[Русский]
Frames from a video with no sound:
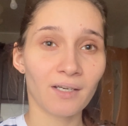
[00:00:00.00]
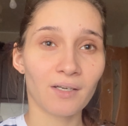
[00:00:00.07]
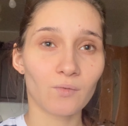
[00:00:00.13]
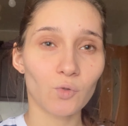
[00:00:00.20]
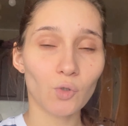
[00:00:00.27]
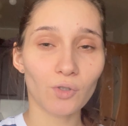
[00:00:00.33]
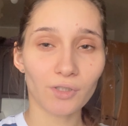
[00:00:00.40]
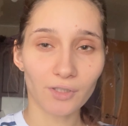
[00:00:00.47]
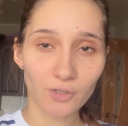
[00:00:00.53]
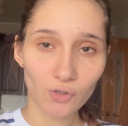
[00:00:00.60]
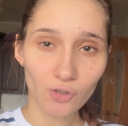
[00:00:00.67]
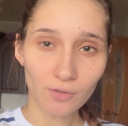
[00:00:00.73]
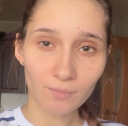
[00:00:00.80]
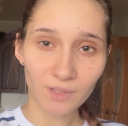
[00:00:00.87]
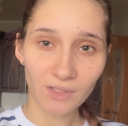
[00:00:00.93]
Все
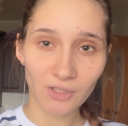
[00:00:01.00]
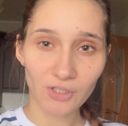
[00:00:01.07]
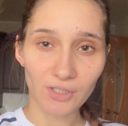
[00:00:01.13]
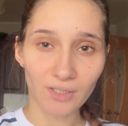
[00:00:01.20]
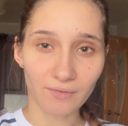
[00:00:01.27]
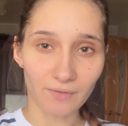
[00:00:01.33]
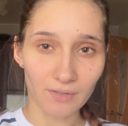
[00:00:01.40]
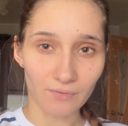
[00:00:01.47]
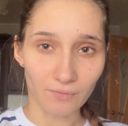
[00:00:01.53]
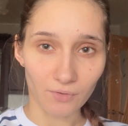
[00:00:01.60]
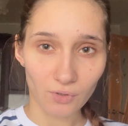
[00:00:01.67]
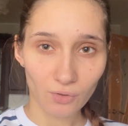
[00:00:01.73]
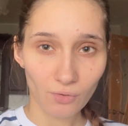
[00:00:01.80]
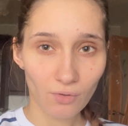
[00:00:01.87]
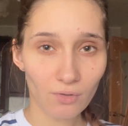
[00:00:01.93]
хорошо, малыш соответствует
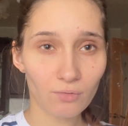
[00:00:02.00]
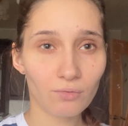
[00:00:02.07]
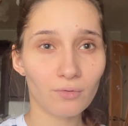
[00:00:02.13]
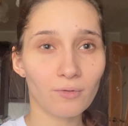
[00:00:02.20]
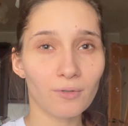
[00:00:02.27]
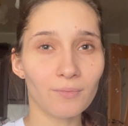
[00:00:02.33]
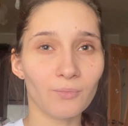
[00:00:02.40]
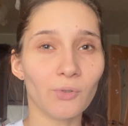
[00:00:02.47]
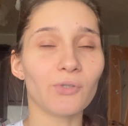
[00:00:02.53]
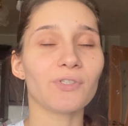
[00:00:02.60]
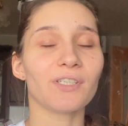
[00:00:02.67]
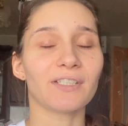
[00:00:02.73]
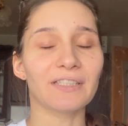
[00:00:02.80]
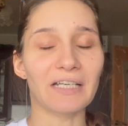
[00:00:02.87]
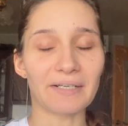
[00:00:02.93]
строку,
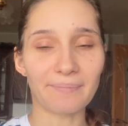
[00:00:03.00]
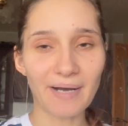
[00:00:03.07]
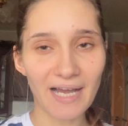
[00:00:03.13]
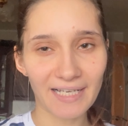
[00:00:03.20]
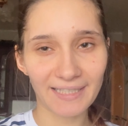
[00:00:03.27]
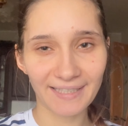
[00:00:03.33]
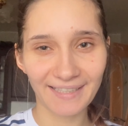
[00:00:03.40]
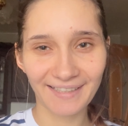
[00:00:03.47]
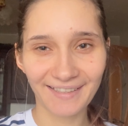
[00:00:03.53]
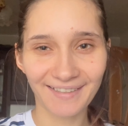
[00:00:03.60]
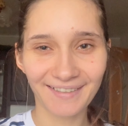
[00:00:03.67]
носик нормальный,